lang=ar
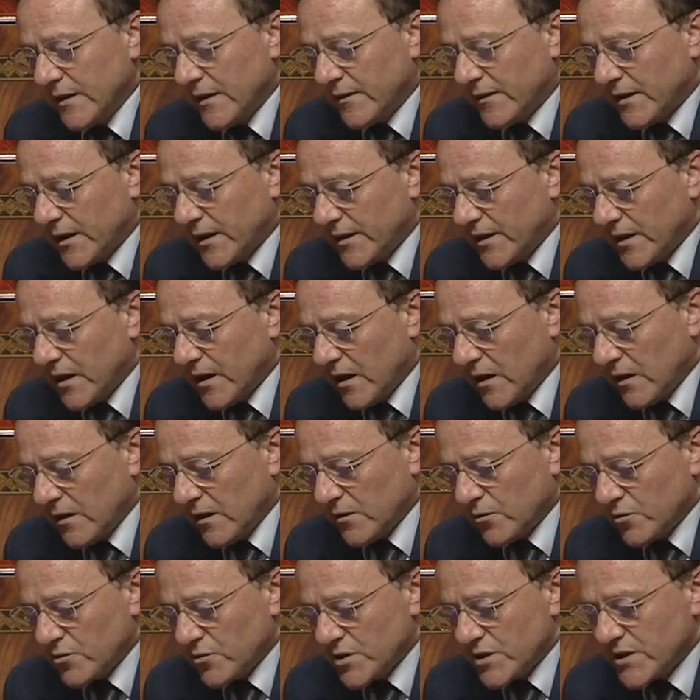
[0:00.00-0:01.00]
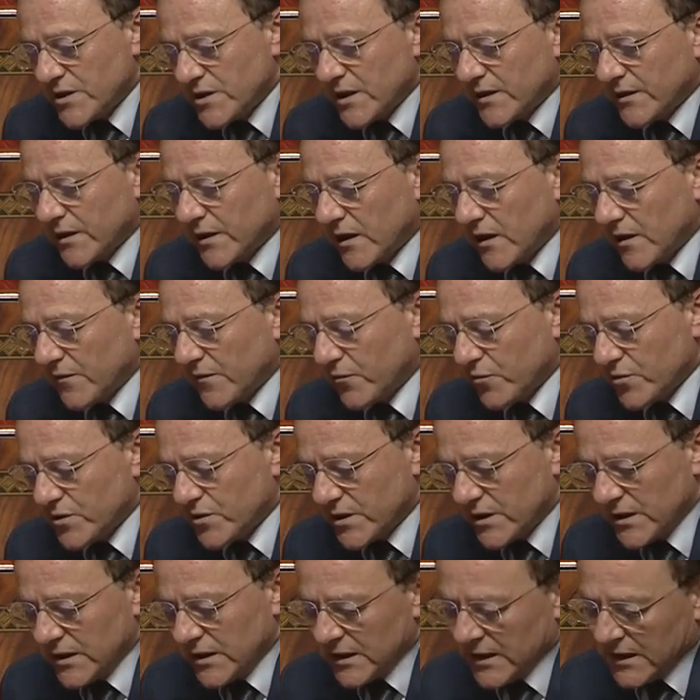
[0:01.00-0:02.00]
ثانية لوجيستيك
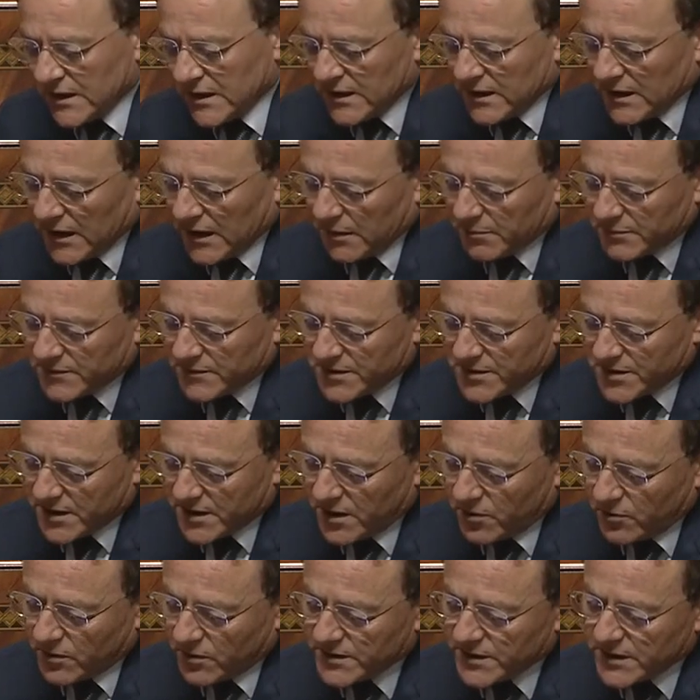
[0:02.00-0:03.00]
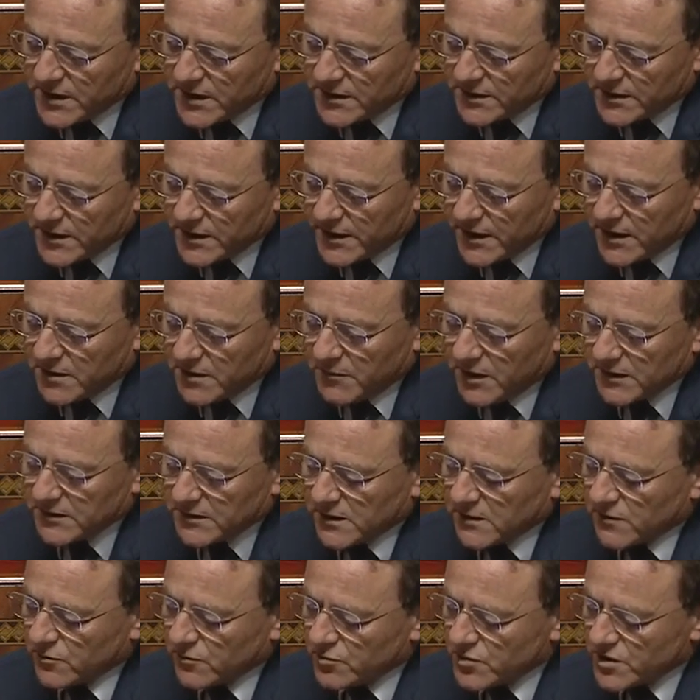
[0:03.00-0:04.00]
تنافسي عبر تسريع وتيرة تهيئة
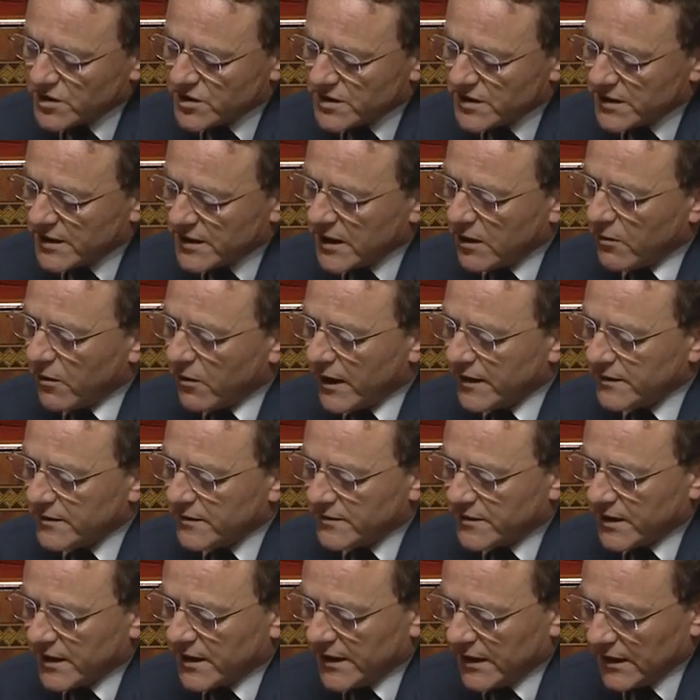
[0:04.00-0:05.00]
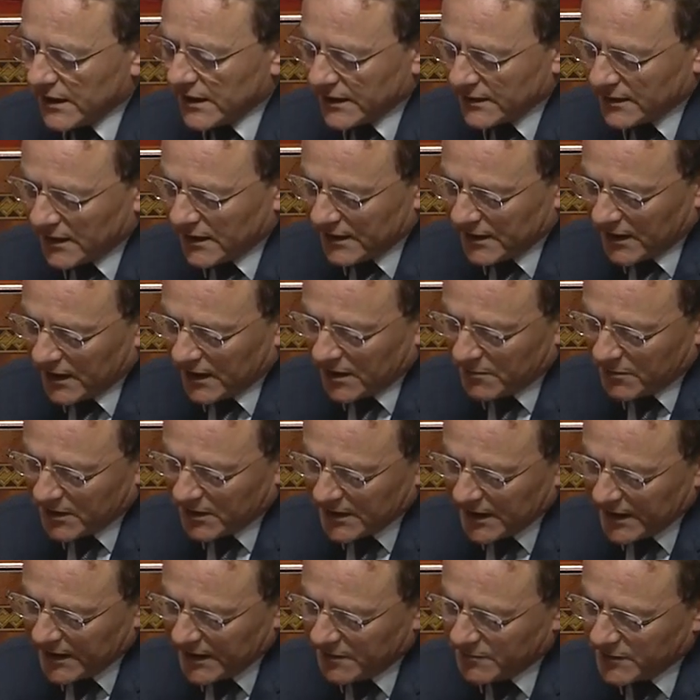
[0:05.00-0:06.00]
المحطات اللوجستيكية وأيضا تأهيل قطاع نقل
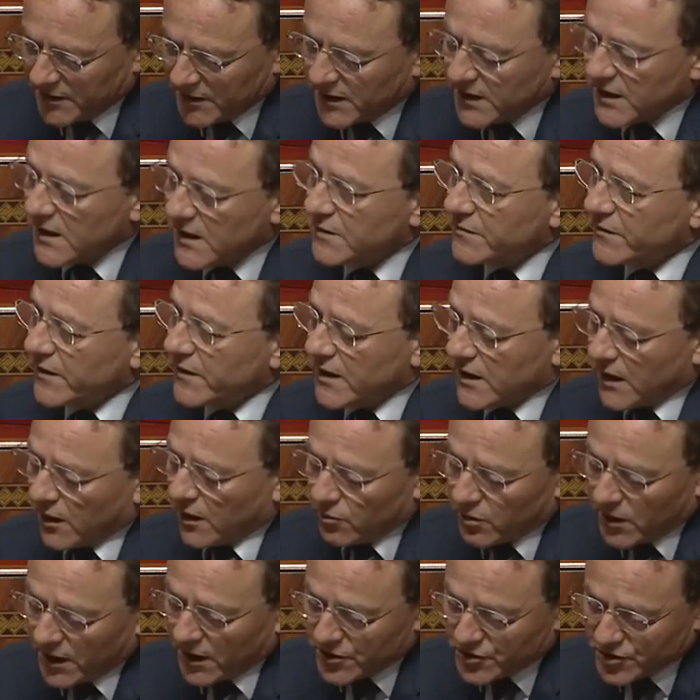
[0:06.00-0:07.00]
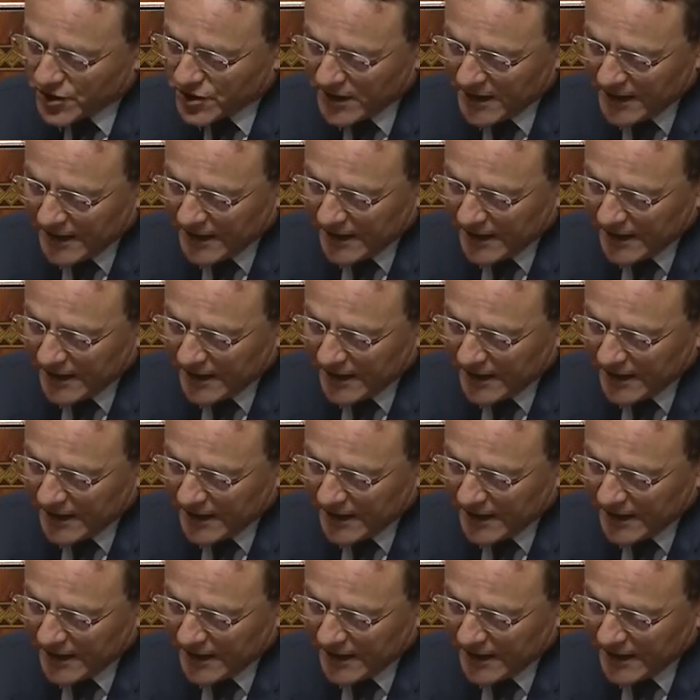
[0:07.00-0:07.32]
البضائع من خلال تفعيل الأوراش